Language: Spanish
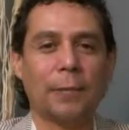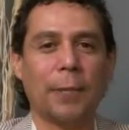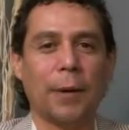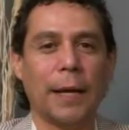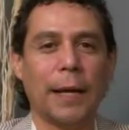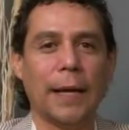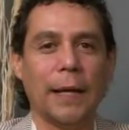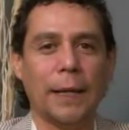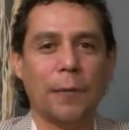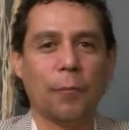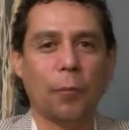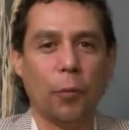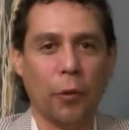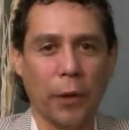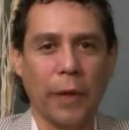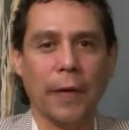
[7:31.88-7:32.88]
para
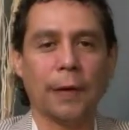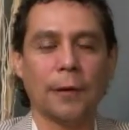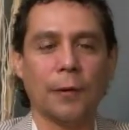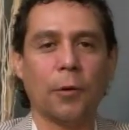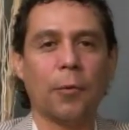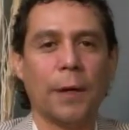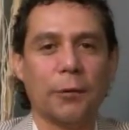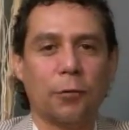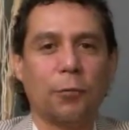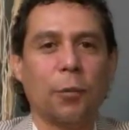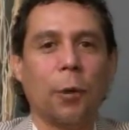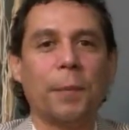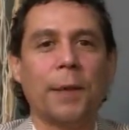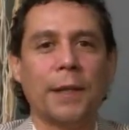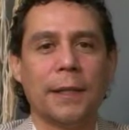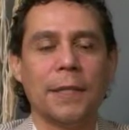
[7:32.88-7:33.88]
poder tomar sus
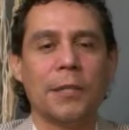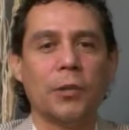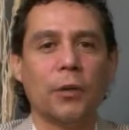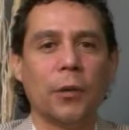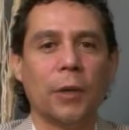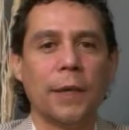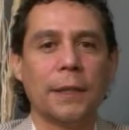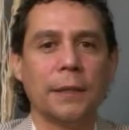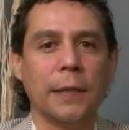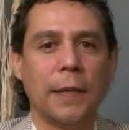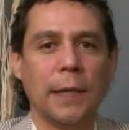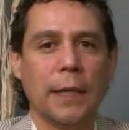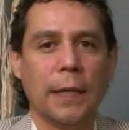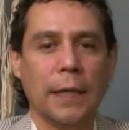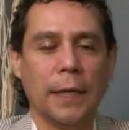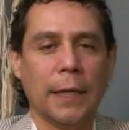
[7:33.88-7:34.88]
propias decisiones.
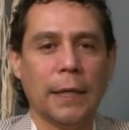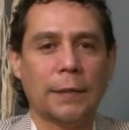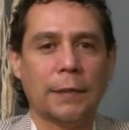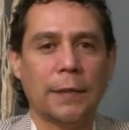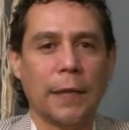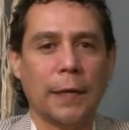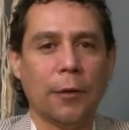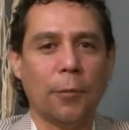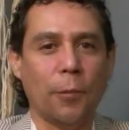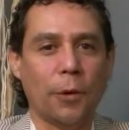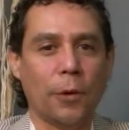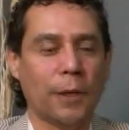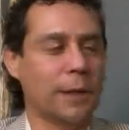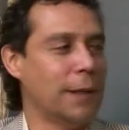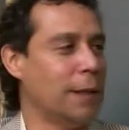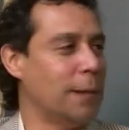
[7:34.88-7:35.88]
Y este, como
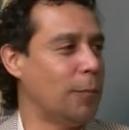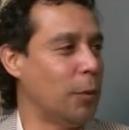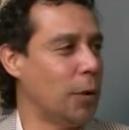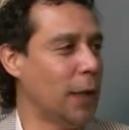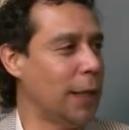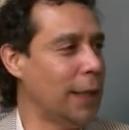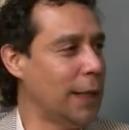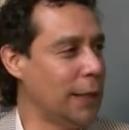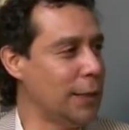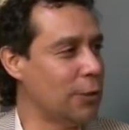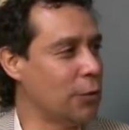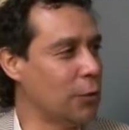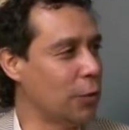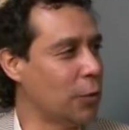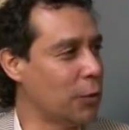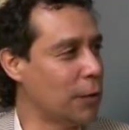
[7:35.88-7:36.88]
dicen por ahí el
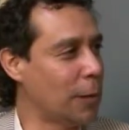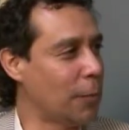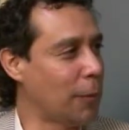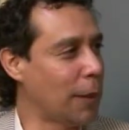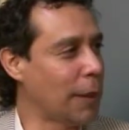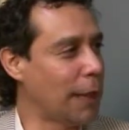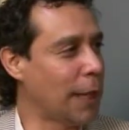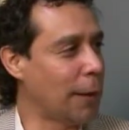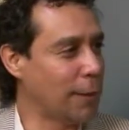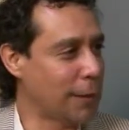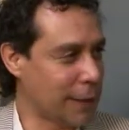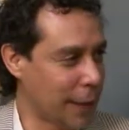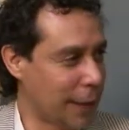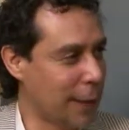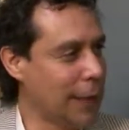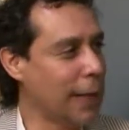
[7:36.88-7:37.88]
dicho, no se aprende en
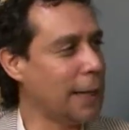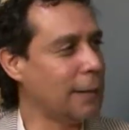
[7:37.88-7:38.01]
cabeza ajena.